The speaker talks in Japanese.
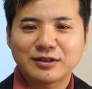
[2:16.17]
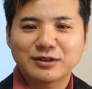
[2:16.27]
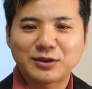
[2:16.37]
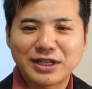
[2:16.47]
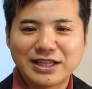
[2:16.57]

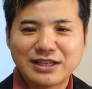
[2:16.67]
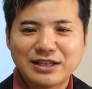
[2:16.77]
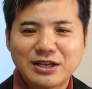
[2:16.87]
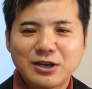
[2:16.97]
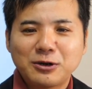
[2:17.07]
それ
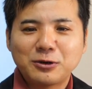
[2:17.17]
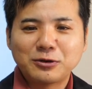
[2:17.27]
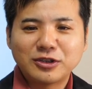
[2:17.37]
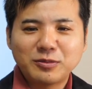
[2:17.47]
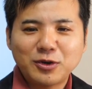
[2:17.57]
に
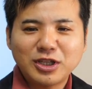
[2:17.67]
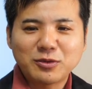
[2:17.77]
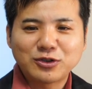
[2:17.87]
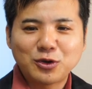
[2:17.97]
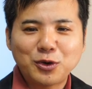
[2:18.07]
うつ病で
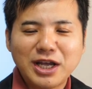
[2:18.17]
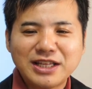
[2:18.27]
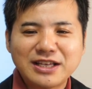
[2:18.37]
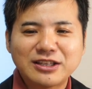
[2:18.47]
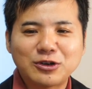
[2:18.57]
も障
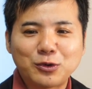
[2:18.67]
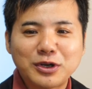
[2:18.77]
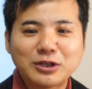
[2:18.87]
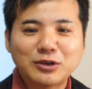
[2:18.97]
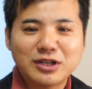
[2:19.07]
害年金を
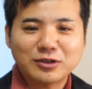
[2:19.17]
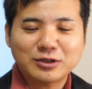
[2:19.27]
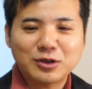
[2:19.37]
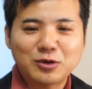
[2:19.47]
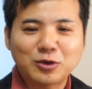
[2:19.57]
受け取れ
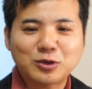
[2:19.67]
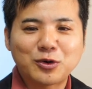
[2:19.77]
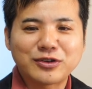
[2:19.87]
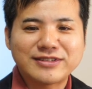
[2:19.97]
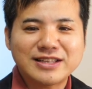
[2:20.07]
るっていうこ
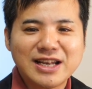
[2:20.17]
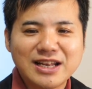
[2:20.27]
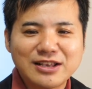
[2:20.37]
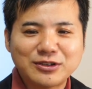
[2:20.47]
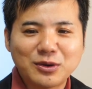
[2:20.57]
とを知ら
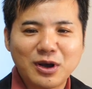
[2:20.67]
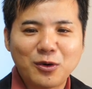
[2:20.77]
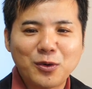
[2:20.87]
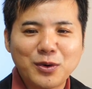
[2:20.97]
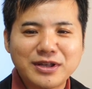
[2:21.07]
ない人
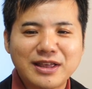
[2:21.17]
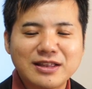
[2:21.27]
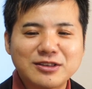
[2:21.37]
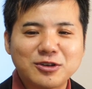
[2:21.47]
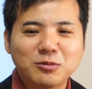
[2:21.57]
が多い
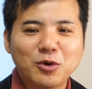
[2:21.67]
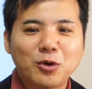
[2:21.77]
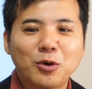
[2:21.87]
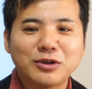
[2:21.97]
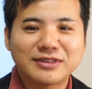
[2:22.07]
現状も
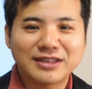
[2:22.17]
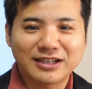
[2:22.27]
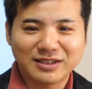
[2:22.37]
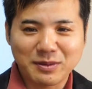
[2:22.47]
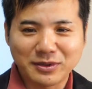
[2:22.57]
放置さ
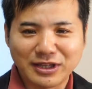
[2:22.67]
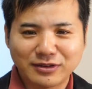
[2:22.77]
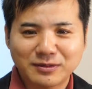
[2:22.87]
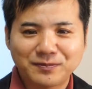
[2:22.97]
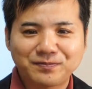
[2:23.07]
れたままで
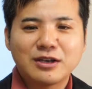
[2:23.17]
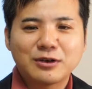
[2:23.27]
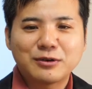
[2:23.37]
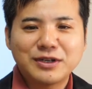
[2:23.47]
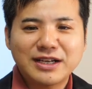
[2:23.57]
す
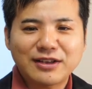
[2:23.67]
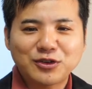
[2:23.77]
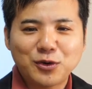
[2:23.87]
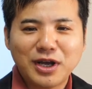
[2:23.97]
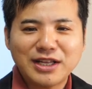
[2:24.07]
国が
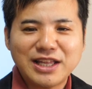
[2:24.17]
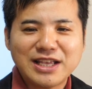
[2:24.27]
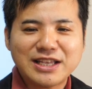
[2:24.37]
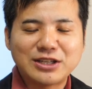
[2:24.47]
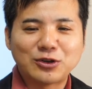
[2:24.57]
障害
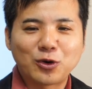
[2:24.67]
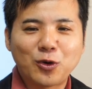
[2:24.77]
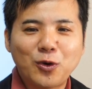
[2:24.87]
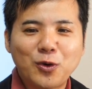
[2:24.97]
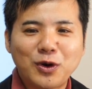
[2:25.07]
年金の
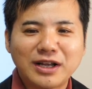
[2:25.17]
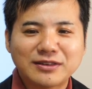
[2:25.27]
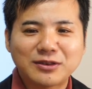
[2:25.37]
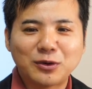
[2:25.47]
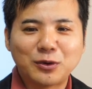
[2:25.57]
広報
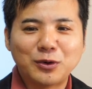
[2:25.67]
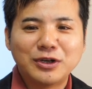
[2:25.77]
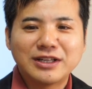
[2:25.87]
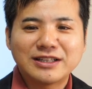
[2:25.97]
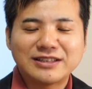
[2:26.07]
活動を
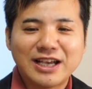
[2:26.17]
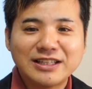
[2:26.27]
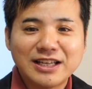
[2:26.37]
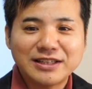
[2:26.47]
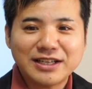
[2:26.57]

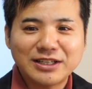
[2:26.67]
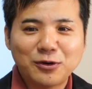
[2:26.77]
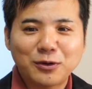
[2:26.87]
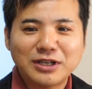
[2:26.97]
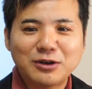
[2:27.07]
大々的に
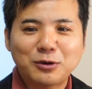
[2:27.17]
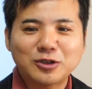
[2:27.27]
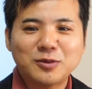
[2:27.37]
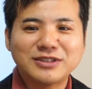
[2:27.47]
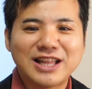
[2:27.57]
行うこ
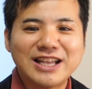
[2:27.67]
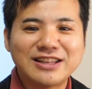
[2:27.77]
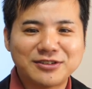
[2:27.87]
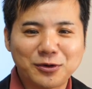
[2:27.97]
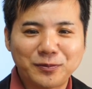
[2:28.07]
ともない
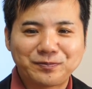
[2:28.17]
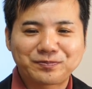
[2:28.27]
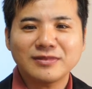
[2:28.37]
でしょう